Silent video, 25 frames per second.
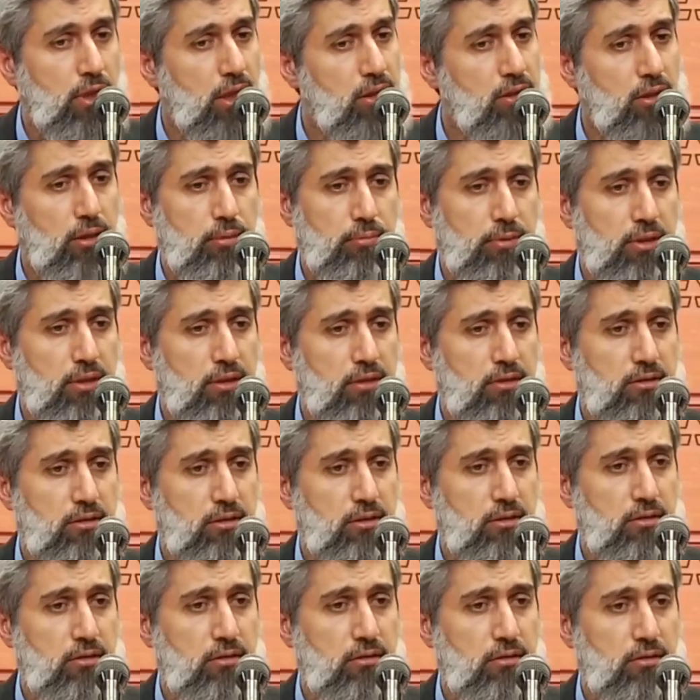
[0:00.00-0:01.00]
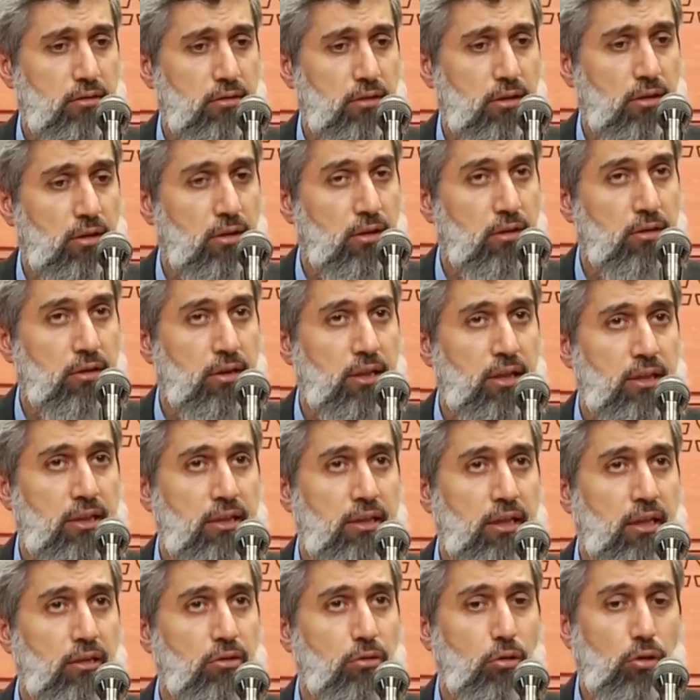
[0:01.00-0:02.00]
atabilirsin.
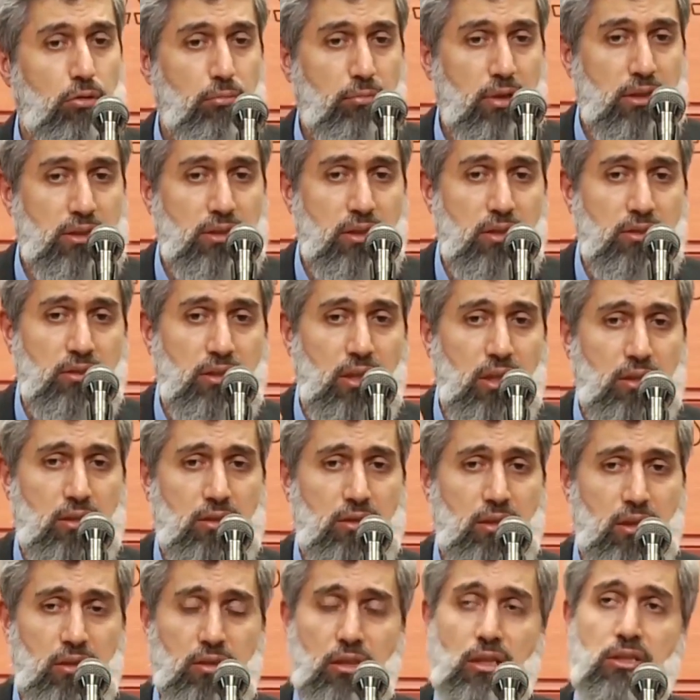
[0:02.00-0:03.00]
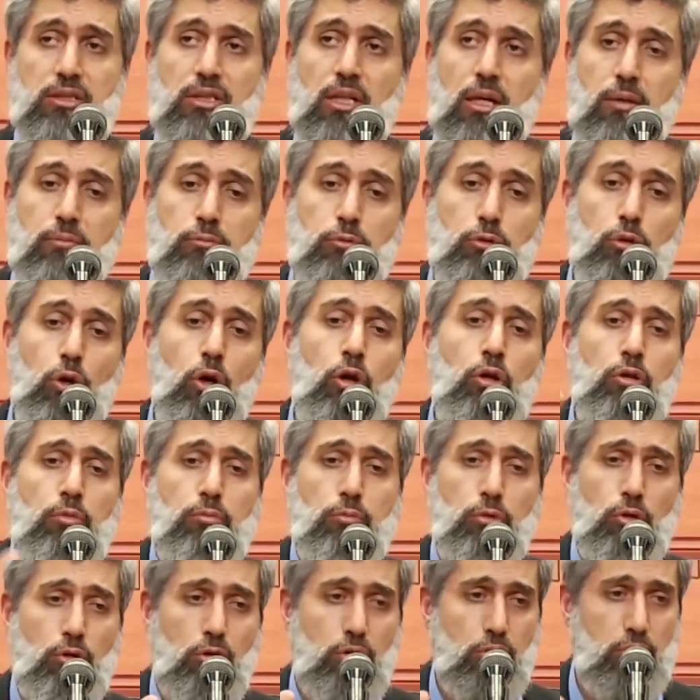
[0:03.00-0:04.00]
Dininden dönmezsen seni de atacağım.
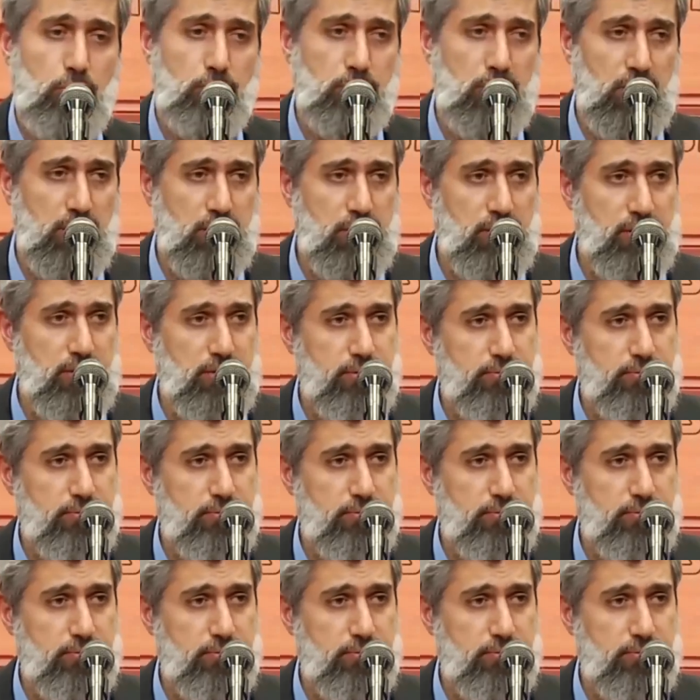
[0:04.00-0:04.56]
Dönmüyorum dedi.